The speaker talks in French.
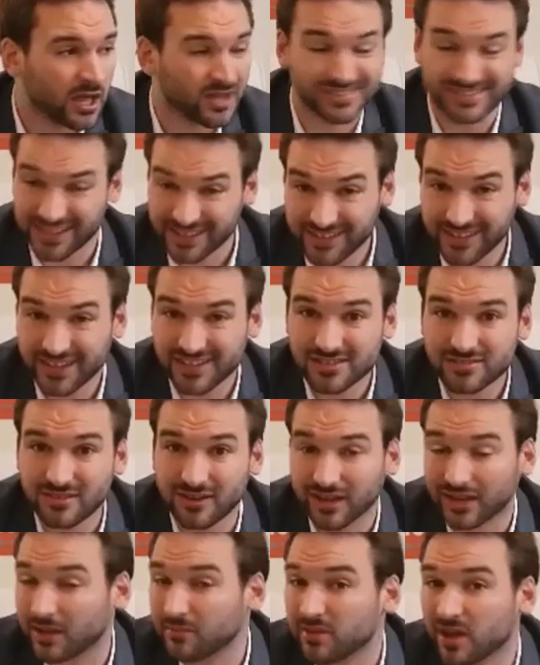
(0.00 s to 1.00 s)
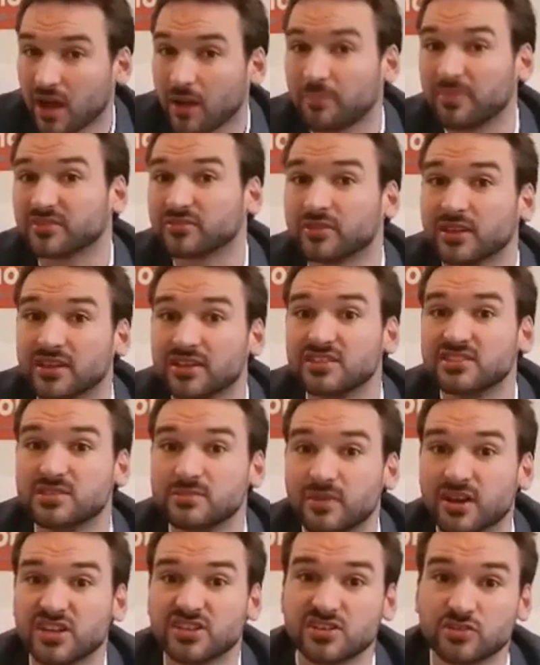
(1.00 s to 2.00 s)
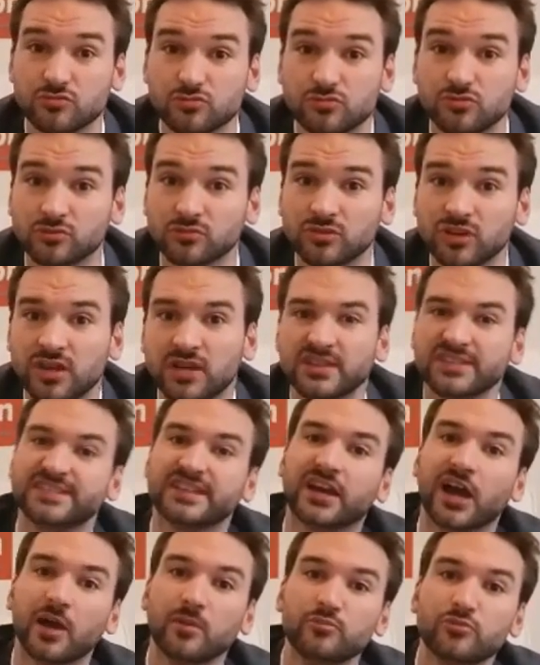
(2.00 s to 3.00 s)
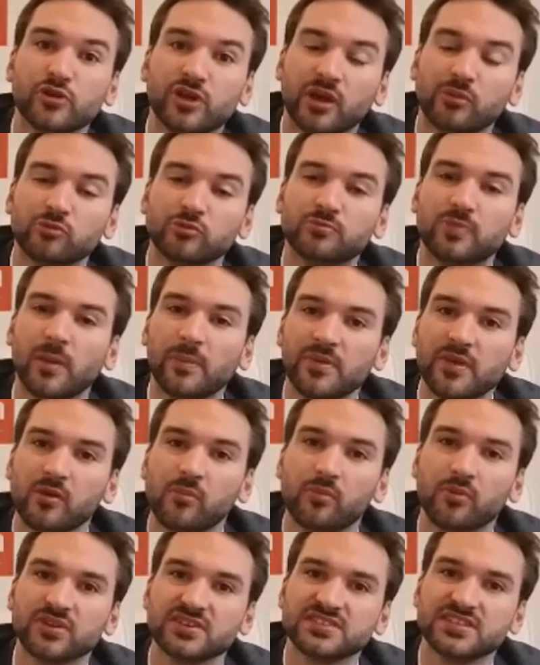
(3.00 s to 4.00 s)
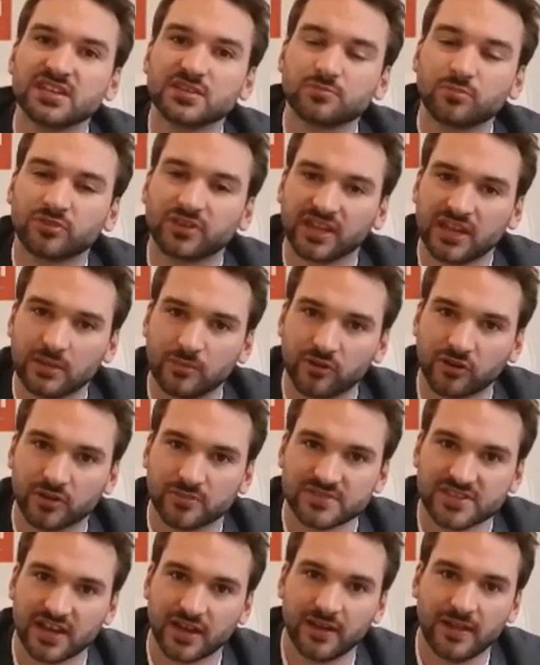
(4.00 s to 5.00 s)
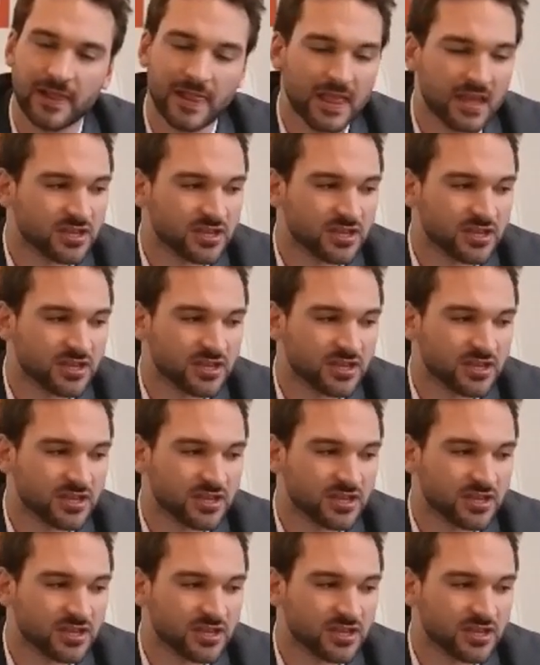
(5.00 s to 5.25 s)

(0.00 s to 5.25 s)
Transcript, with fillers: C'est intéressant la caméra parce qu'il y a des images, il y a du son, c'est quand même mieux qu'un bout de papier, on pourrait se dire spontanément comme ça.